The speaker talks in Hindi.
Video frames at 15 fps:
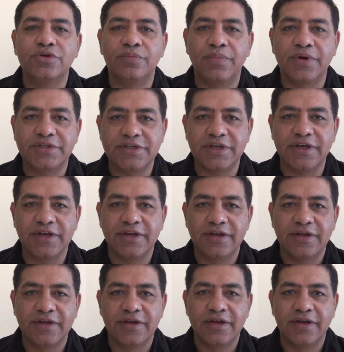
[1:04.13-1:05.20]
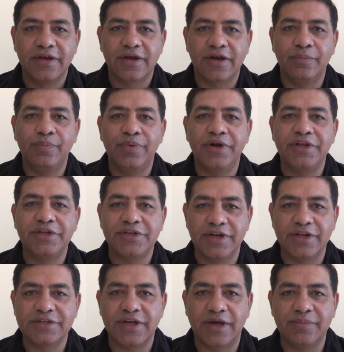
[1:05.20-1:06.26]
जो बच्चे कंपटीशन
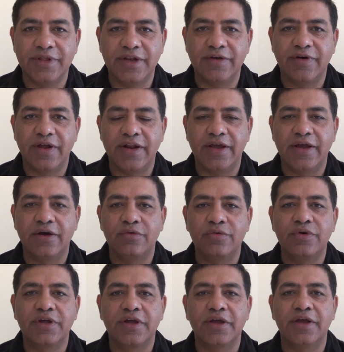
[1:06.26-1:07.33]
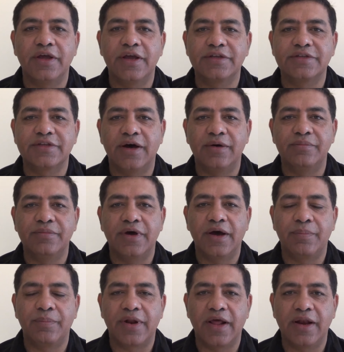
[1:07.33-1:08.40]
एग्ज़ाम देने वाले हैं उनके एग्ज़ाम
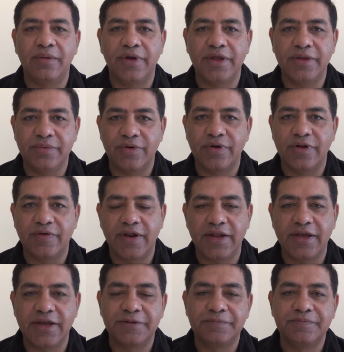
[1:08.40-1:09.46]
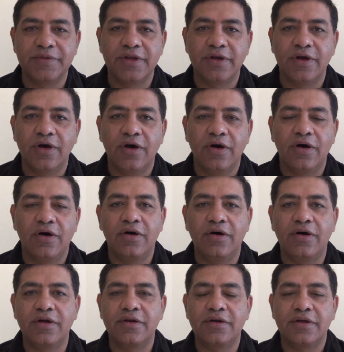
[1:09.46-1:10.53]
अप्रैल मई में होने वाले हैं
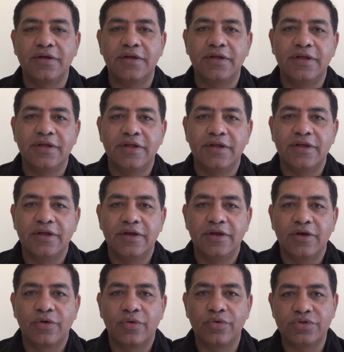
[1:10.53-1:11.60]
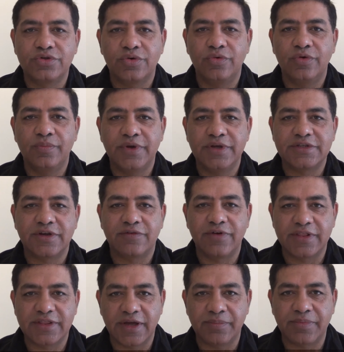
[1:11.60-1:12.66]
और कुछ उनमें
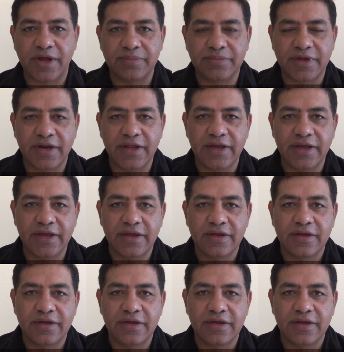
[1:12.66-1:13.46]
सफलता प्राप्त करेंगे